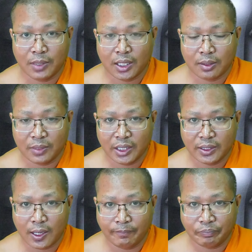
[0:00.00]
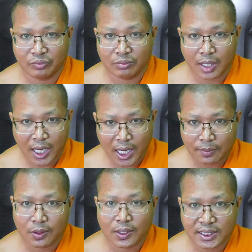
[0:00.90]
là mây đọc mà ha
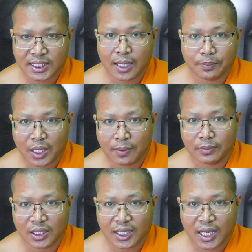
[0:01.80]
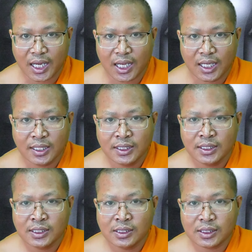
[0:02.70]
bò để chạ pram và cá
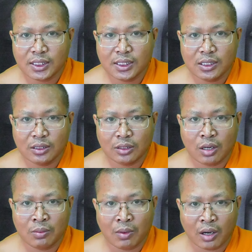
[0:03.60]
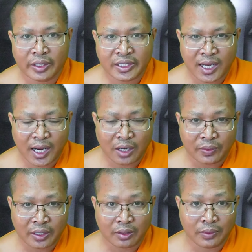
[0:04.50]
cứ trong bò để cha
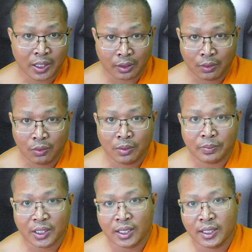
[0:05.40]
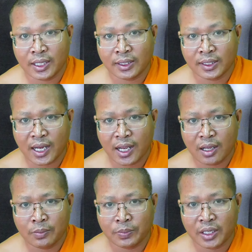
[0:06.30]
về dù việc đuông
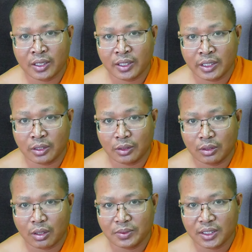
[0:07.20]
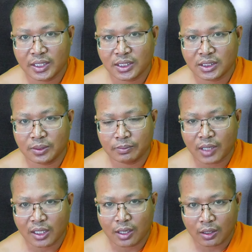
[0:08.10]
prenetra prehre chật trọp ri chật sầm
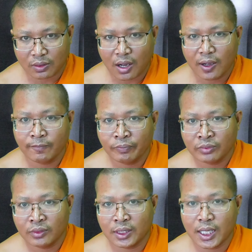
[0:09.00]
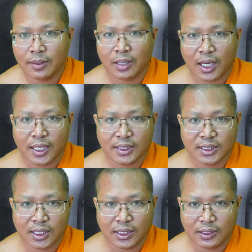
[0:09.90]
bát ao rót nâng mà hai
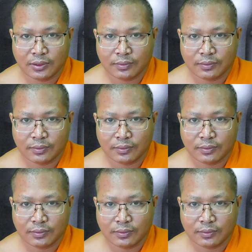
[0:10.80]
sẩy